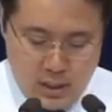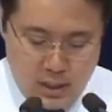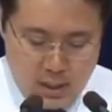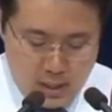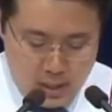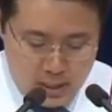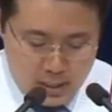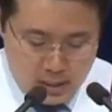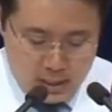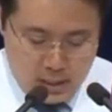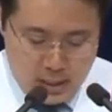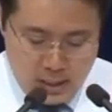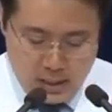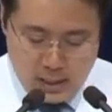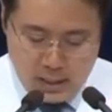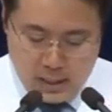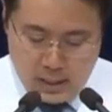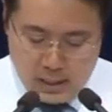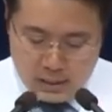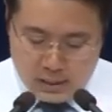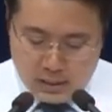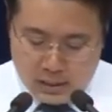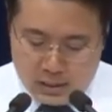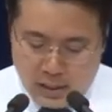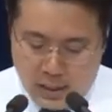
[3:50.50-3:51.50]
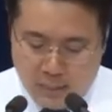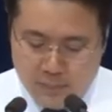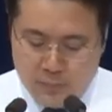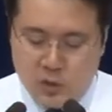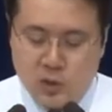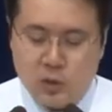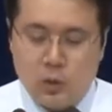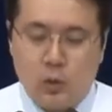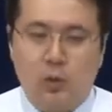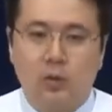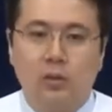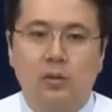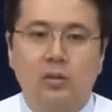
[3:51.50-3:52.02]
ですからベールシバというの
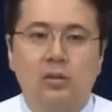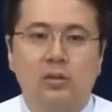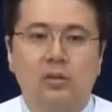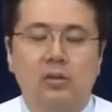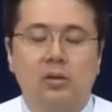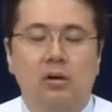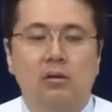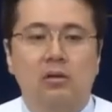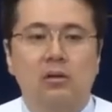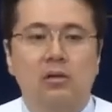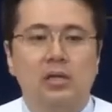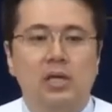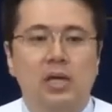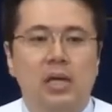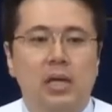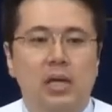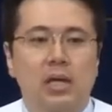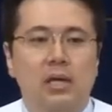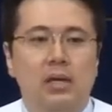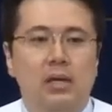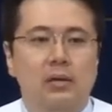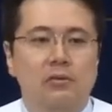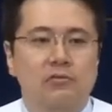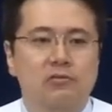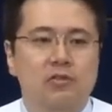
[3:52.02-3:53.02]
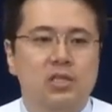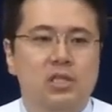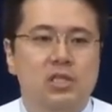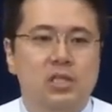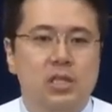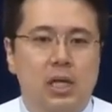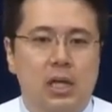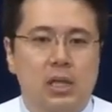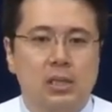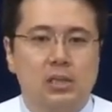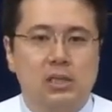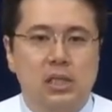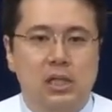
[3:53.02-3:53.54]
はカナンの
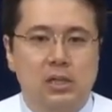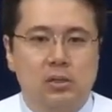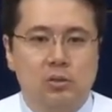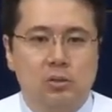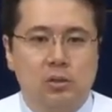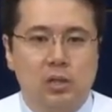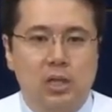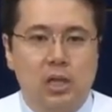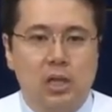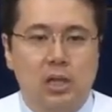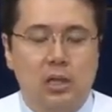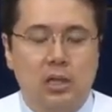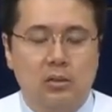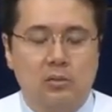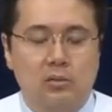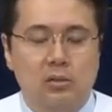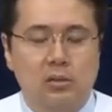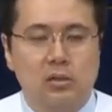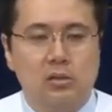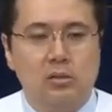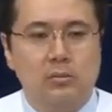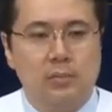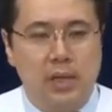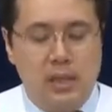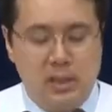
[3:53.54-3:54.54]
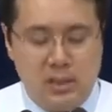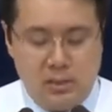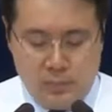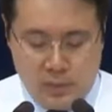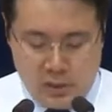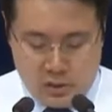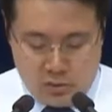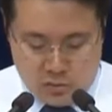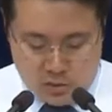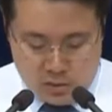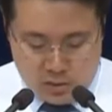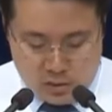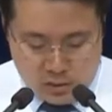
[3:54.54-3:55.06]
一番下にある境
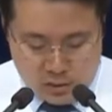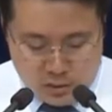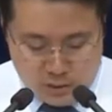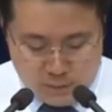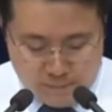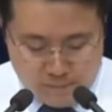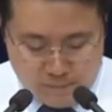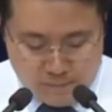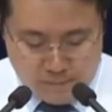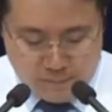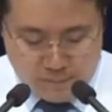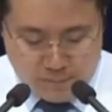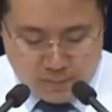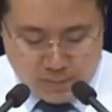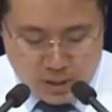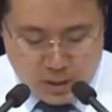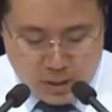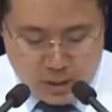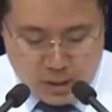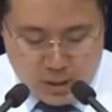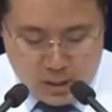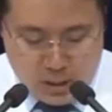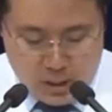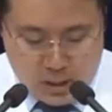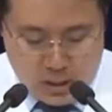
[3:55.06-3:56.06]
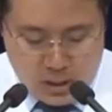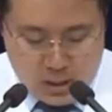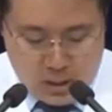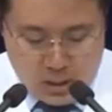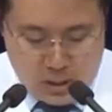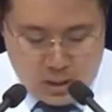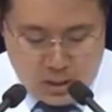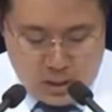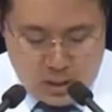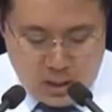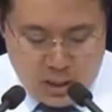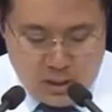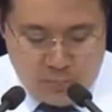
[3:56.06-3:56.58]
界線のところにある場所であるという
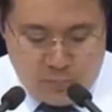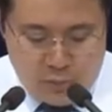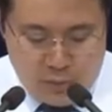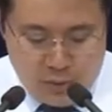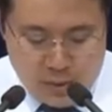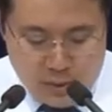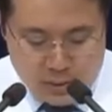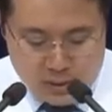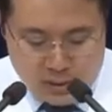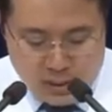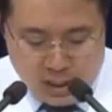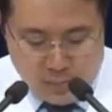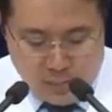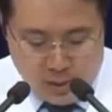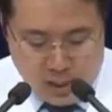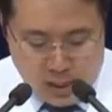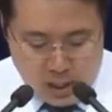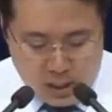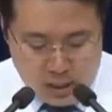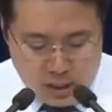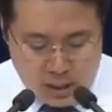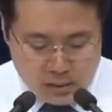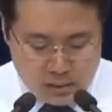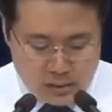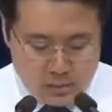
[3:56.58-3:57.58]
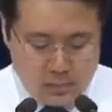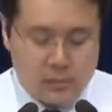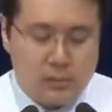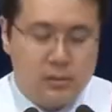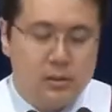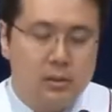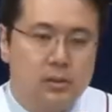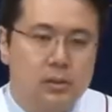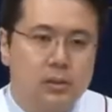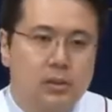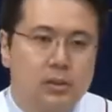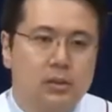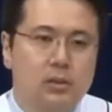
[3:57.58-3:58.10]
ことを意味しています。
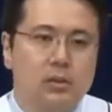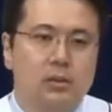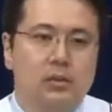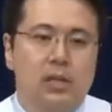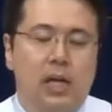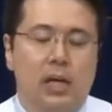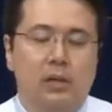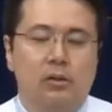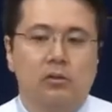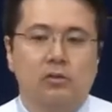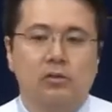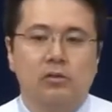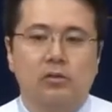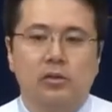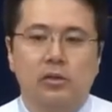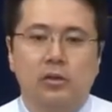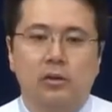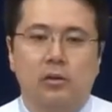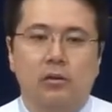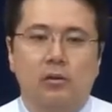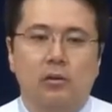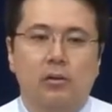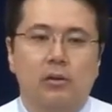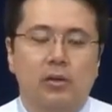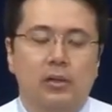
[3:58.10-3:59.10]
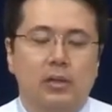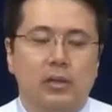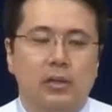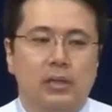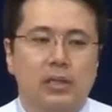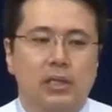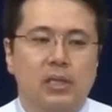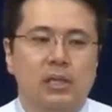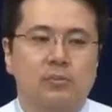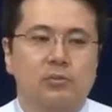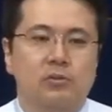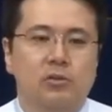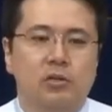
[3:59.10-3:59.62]
この
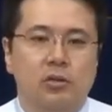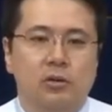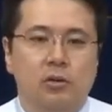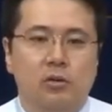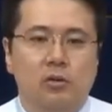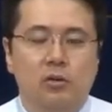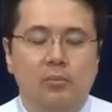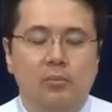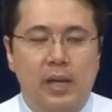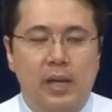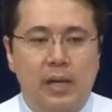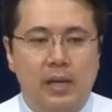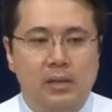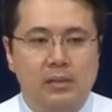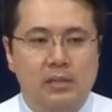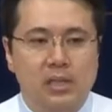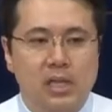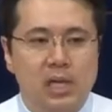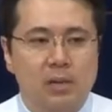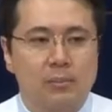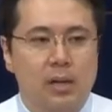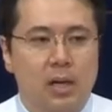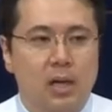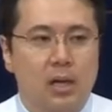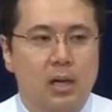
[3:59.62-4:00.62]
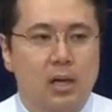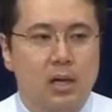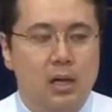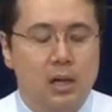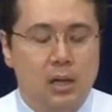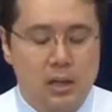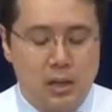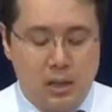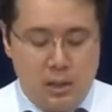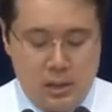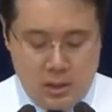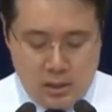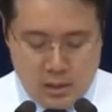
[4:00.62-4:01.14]
ベールシバというもヘブル語で
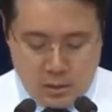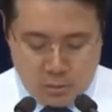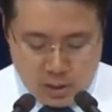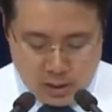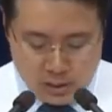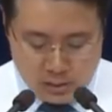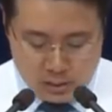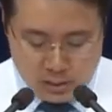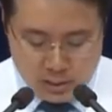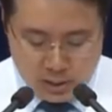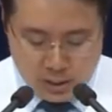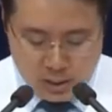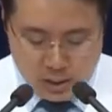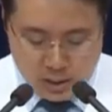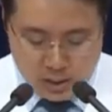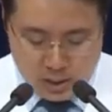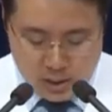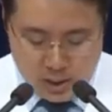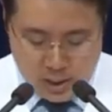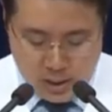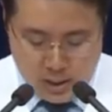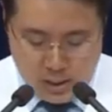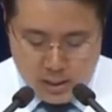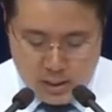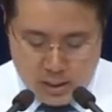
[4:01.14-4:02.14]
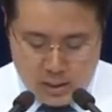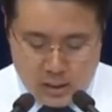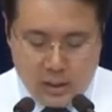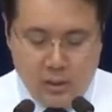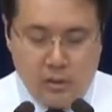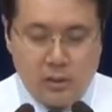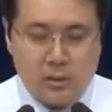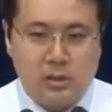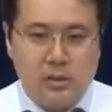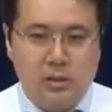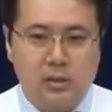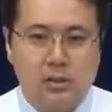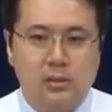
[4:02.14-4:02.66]
ベールシェバと言います。
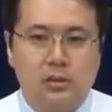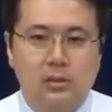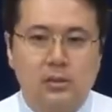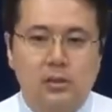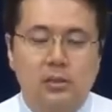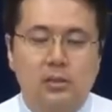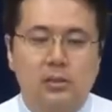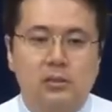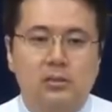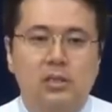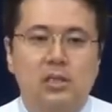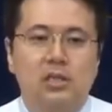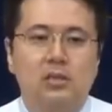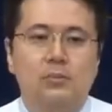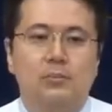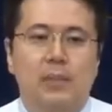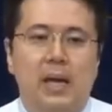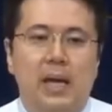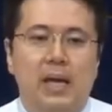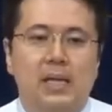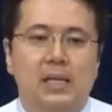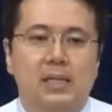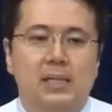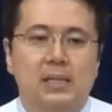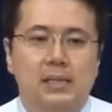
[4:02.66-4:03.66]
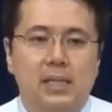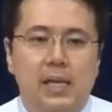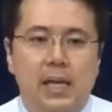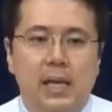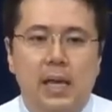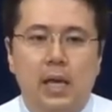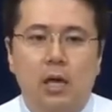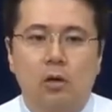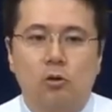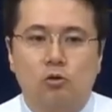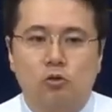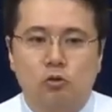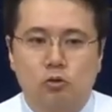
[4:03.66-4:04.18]
ベールシェバ。これ
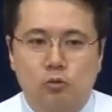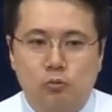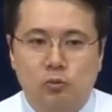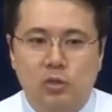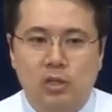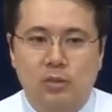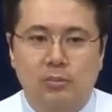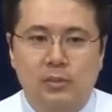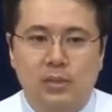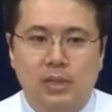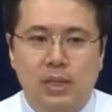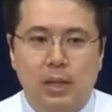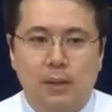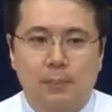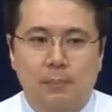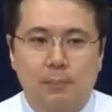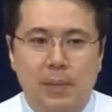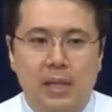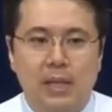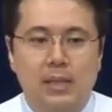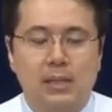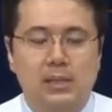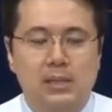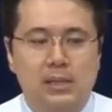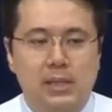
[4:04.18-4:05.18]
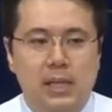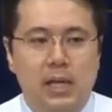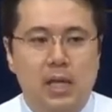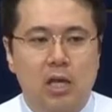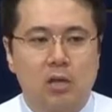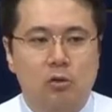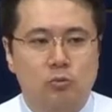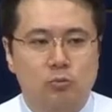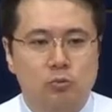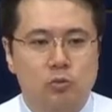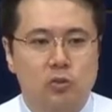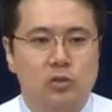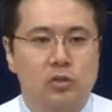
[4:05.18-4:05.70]
は、
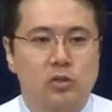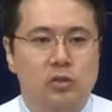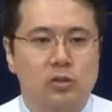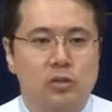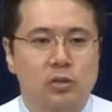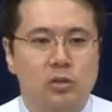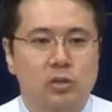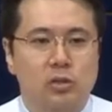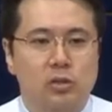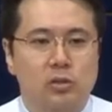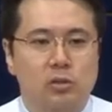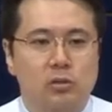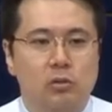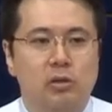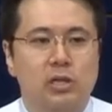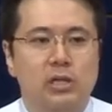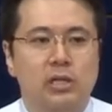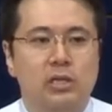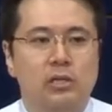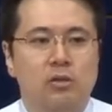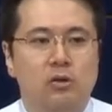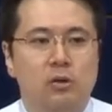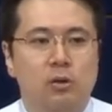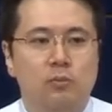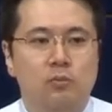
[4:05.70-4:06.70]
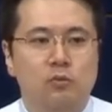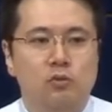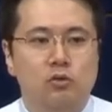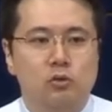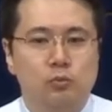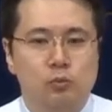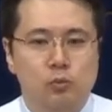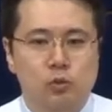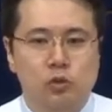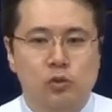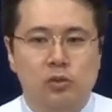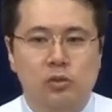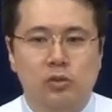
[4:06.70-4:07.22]
えー、誓い
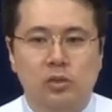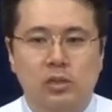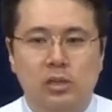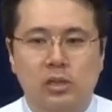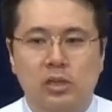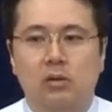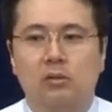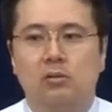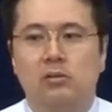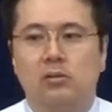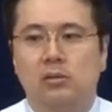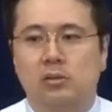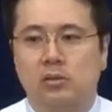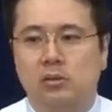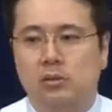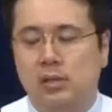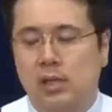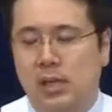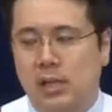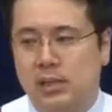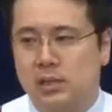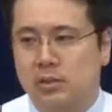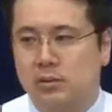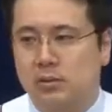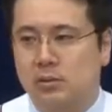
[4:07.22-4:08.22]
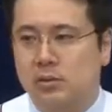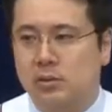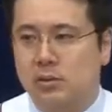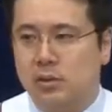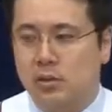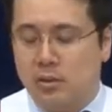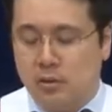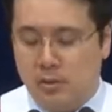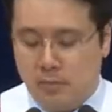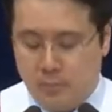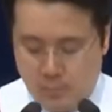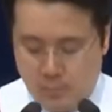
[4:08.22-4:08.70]
の井戸という意